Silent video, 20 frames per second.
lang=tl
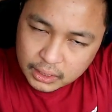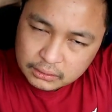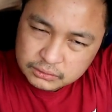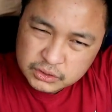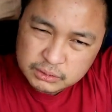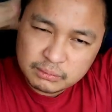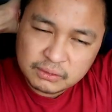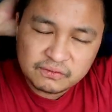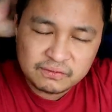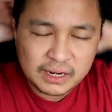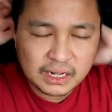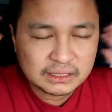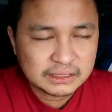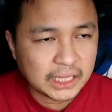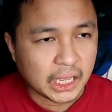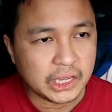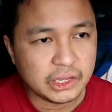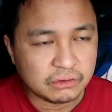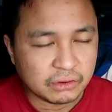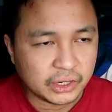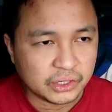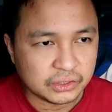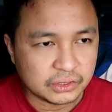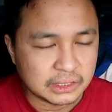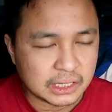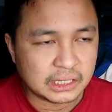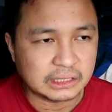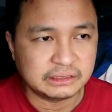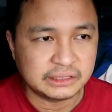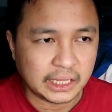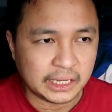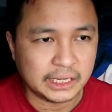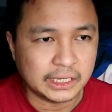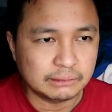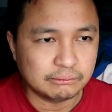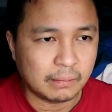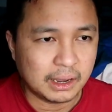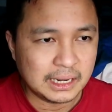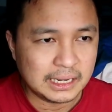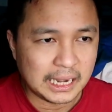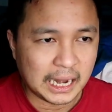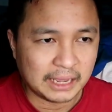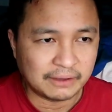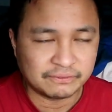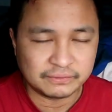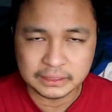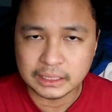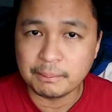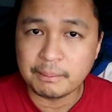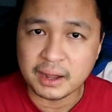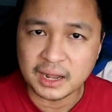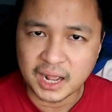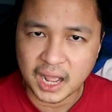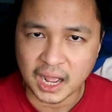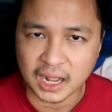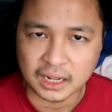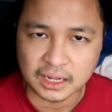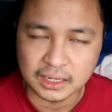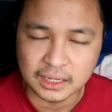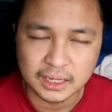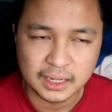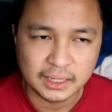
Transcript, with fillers: So mag-vlog tayo ngayon ng day in my life na bangag.